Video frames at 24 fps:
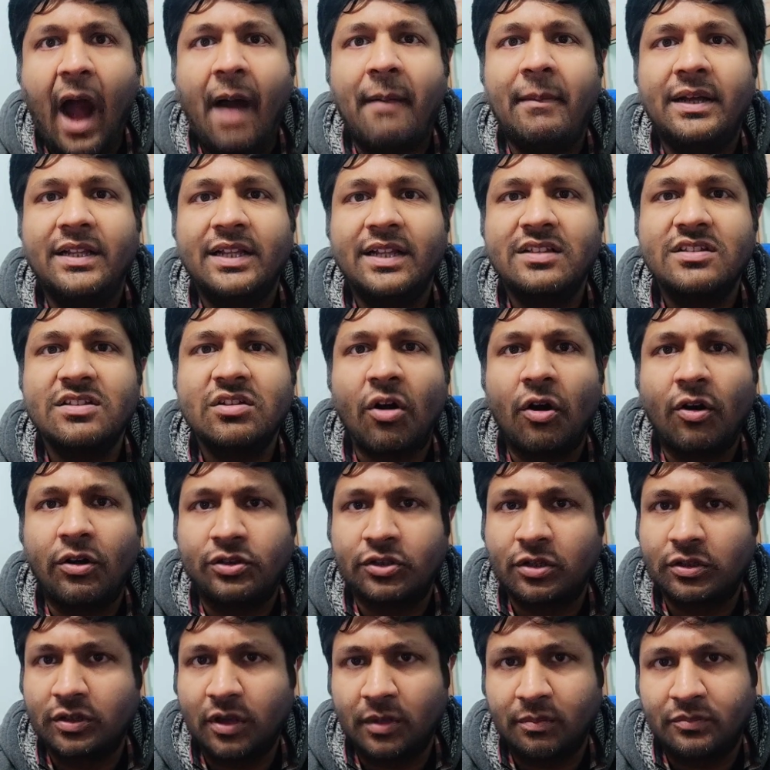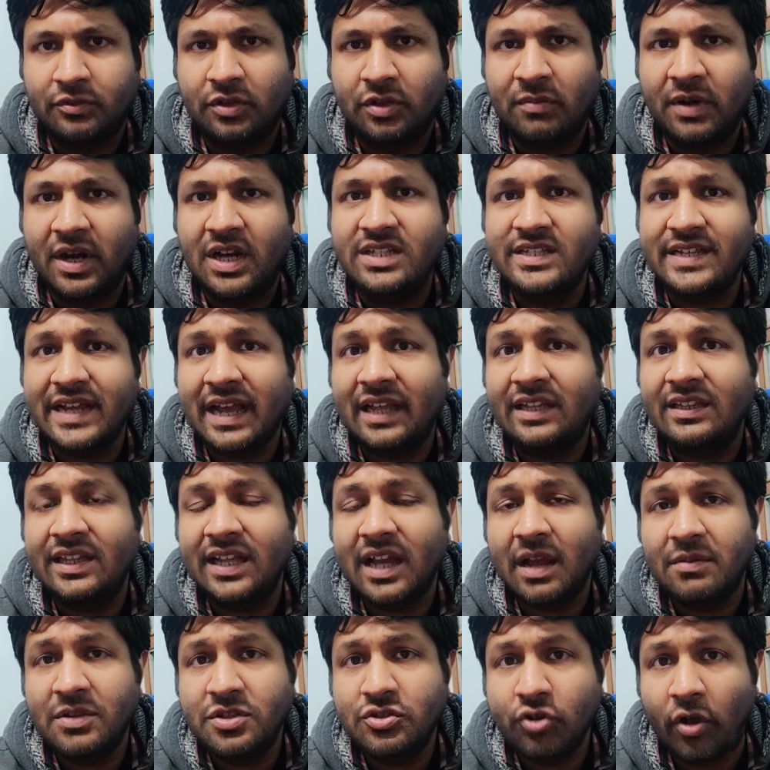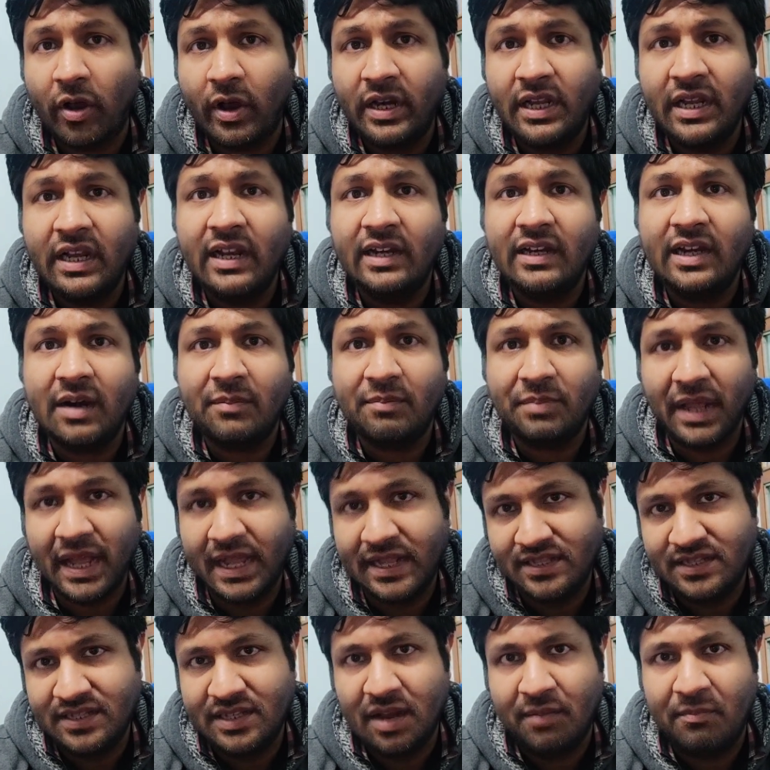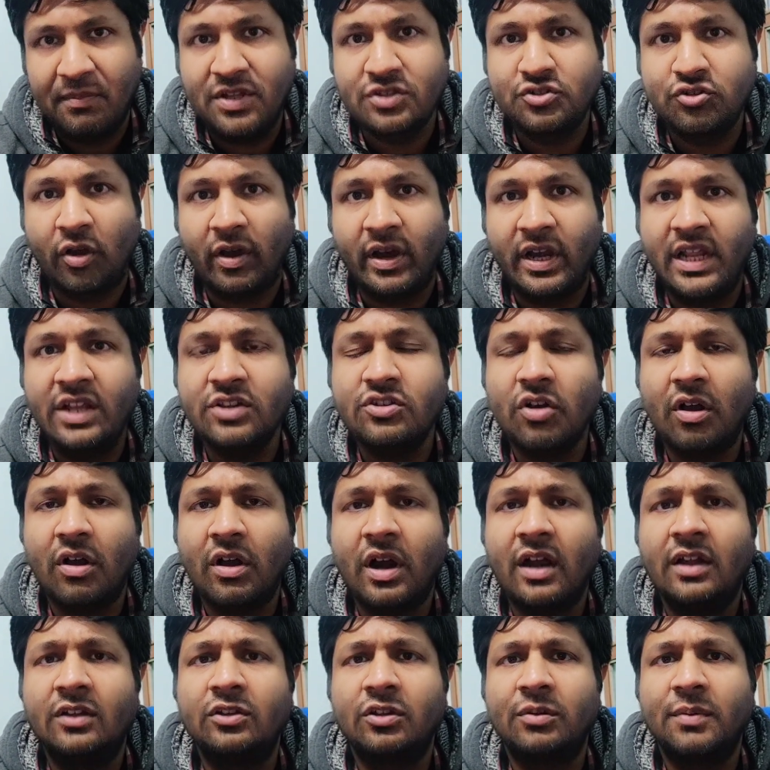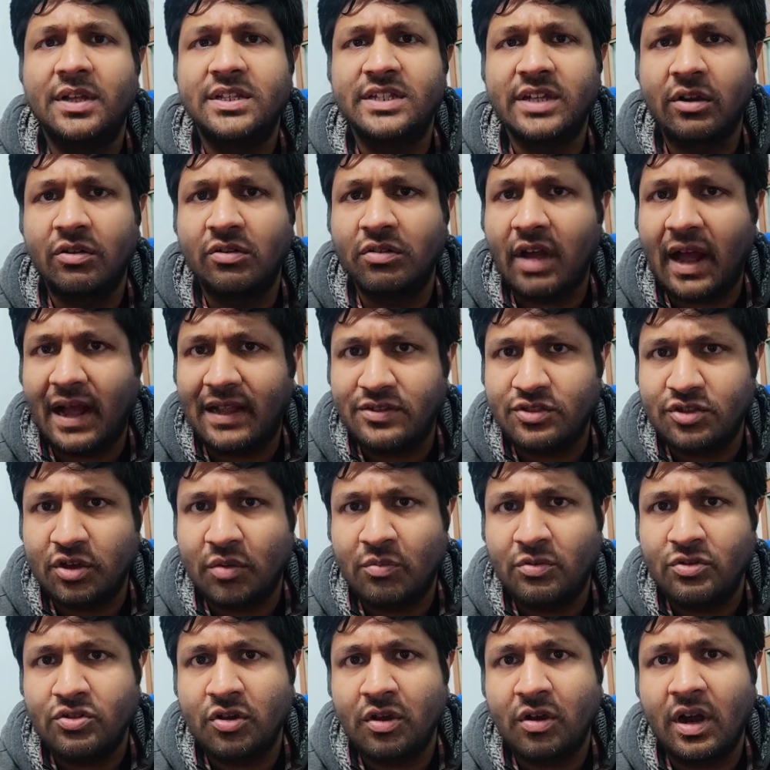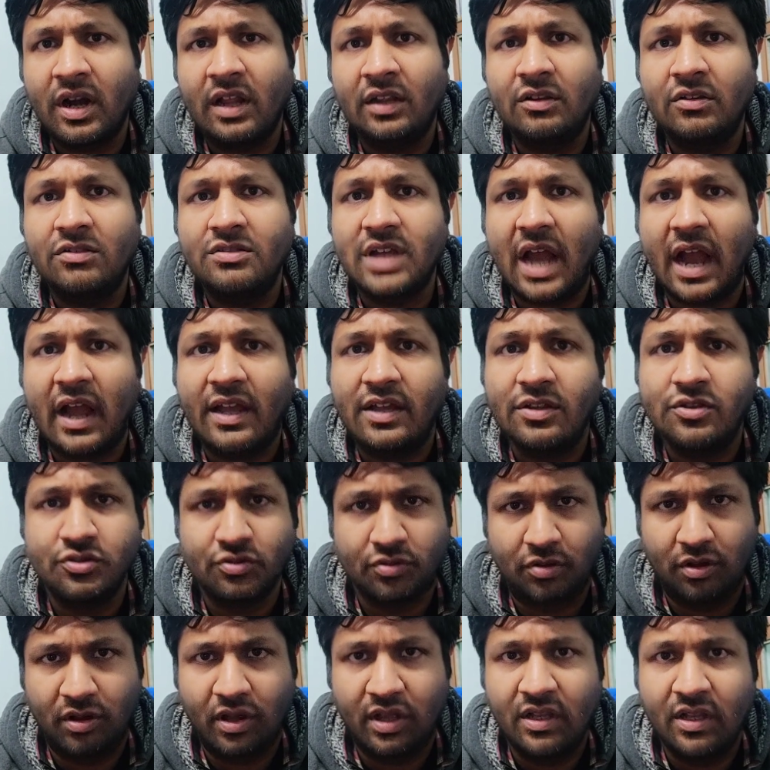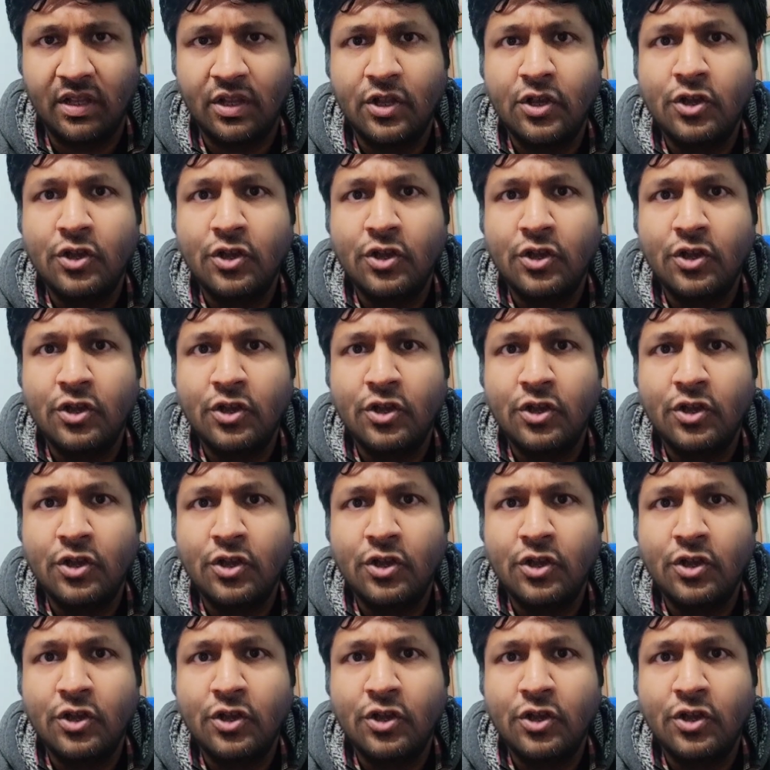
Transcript: আমাদের যে অর্থ দপ্তর মানে যেখান থেকে আমি জয়নিং লেটার পেয়েছিলাম বা জয়নিং সংক্রান্ত বা যে কোনো কাজকর্ম সংক্রান্ত যা কিছু হয়